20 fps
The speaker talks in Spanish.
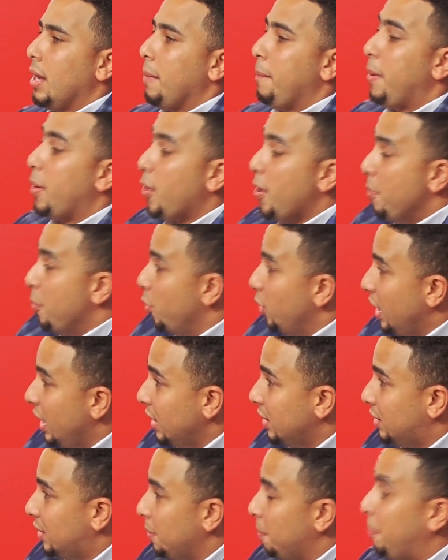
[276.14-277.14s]
Pero el
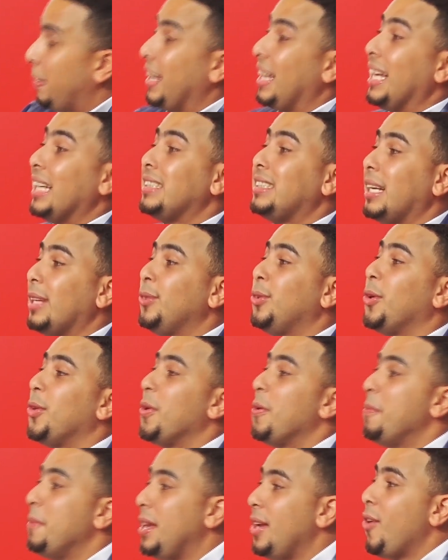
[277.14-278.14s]
municipio de Santo
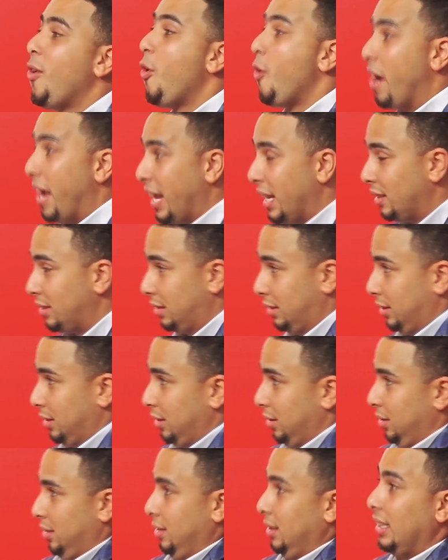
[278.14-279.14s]
Domingo Este,
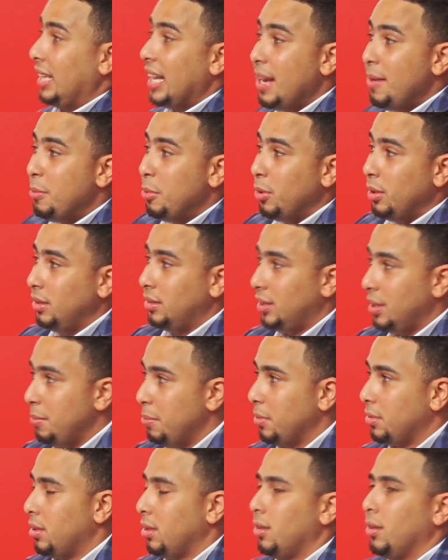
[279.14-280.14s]
del
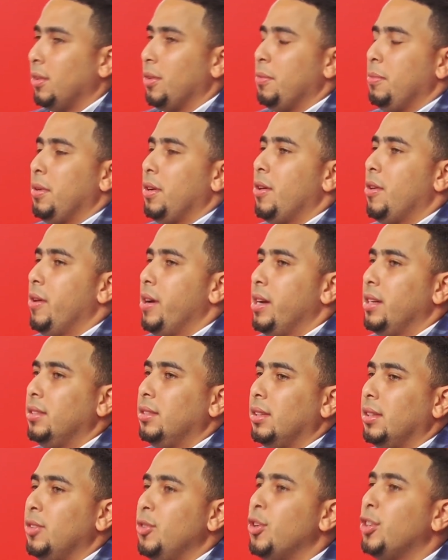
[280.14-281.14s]
municipio de Santo Domingo
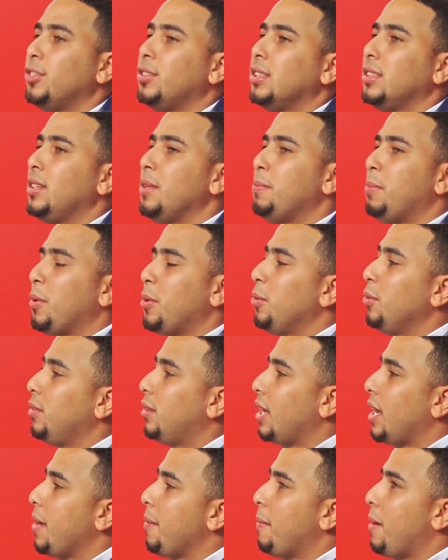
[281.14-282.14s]
Este. No sé si por un
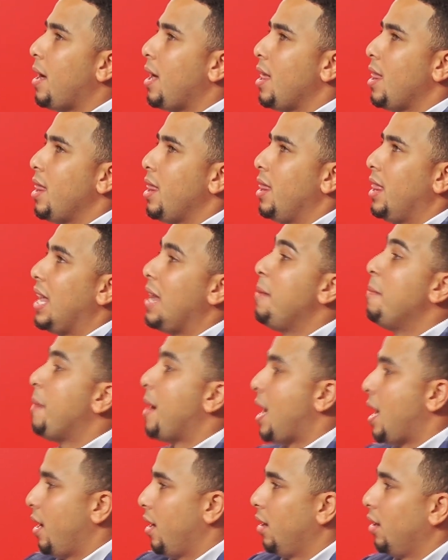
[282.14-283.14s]
tema de
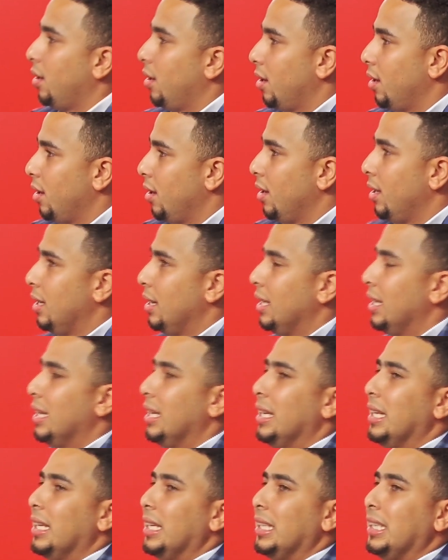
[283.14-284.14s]
imagen
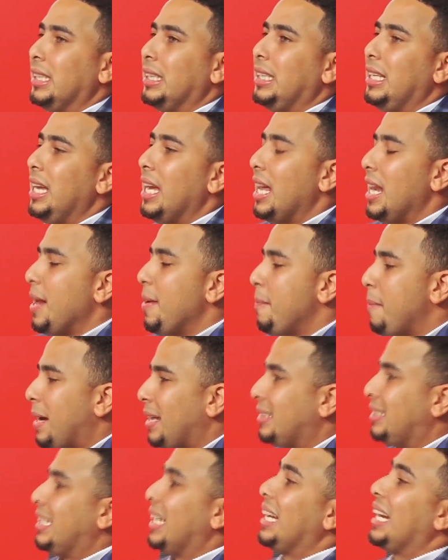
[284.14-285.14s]
tiene
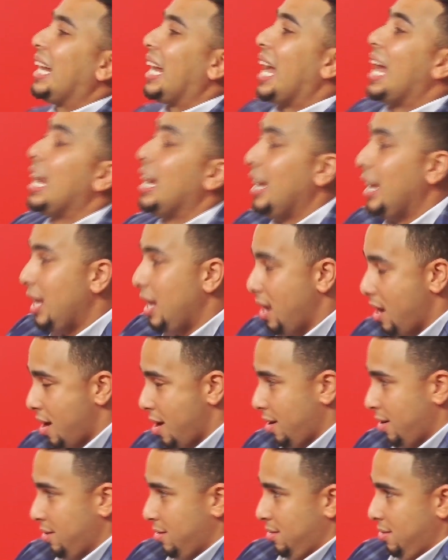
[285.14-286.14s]
más
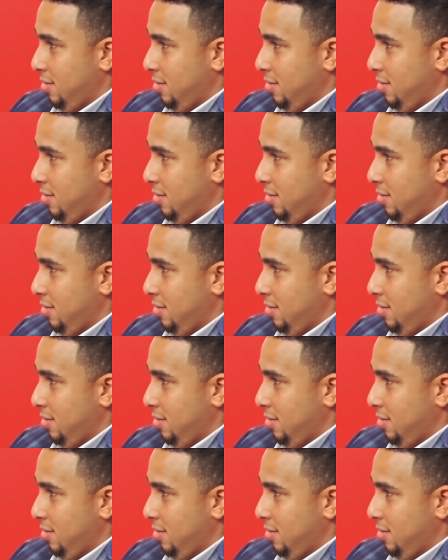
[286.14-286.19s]
cercanía